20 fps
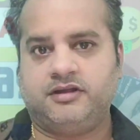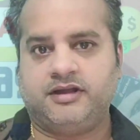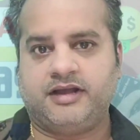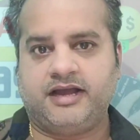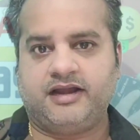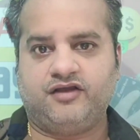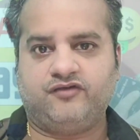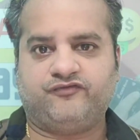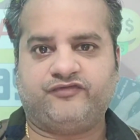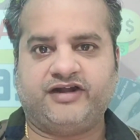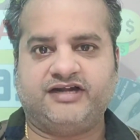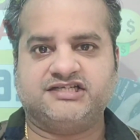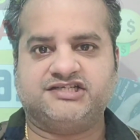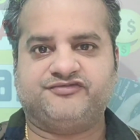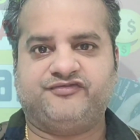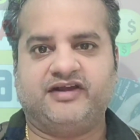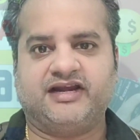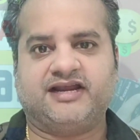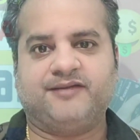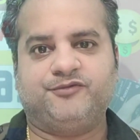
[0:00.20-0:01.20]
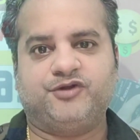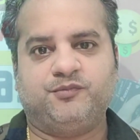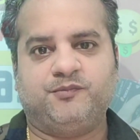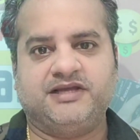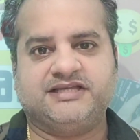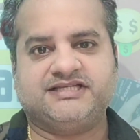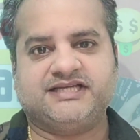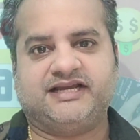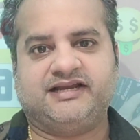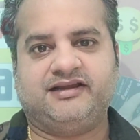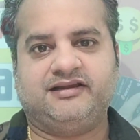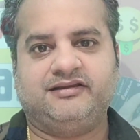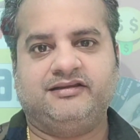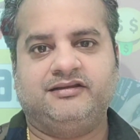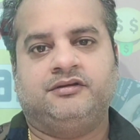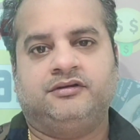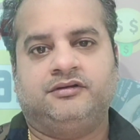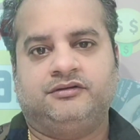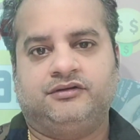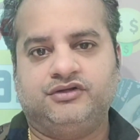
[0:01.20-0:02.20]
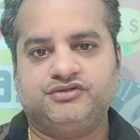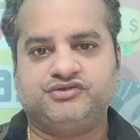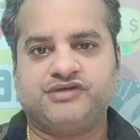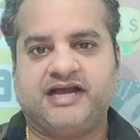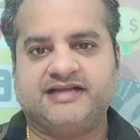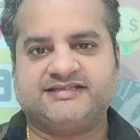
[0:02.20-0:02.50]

हेलो फ्रेंड्स वेलकम टू माय चैनल दोस्तों